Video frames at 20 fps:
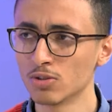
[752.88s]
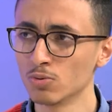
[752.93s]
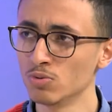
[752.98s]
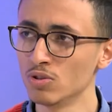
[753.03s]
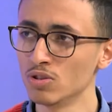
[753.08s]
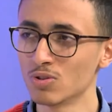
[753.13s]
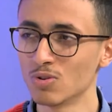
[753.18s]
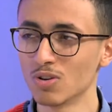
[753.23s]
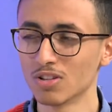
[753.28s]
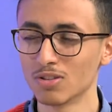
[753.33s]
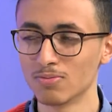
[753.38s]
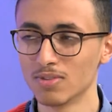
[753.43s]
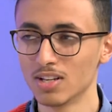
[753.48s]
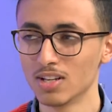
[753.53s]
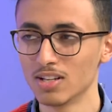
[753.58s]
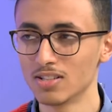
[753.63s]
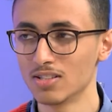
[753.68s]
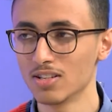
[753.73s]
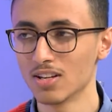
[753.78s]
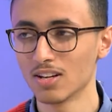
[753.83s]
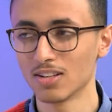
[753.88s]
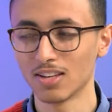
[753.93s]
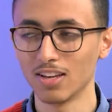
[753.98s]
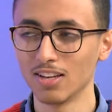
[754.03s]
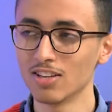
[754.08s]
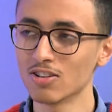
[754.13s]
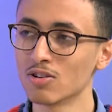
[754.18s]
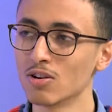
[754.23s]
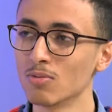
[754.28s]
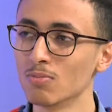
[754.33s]
والديسكوات بتاع السياره
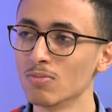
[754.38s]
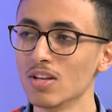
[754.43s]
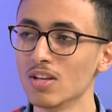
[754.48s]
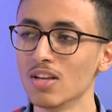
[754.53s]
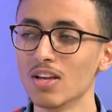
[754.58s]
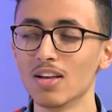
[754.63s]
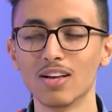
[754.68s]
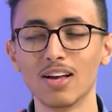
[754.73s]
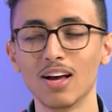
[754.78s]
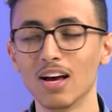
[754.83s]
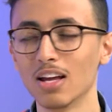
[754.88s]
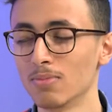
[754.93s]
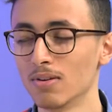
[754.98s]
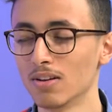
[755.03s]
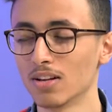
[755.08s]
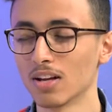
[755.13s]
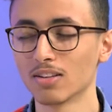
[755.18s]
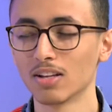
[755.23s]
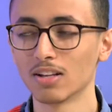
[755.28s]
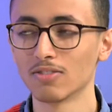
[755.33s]
تغيرهم هل بالك انا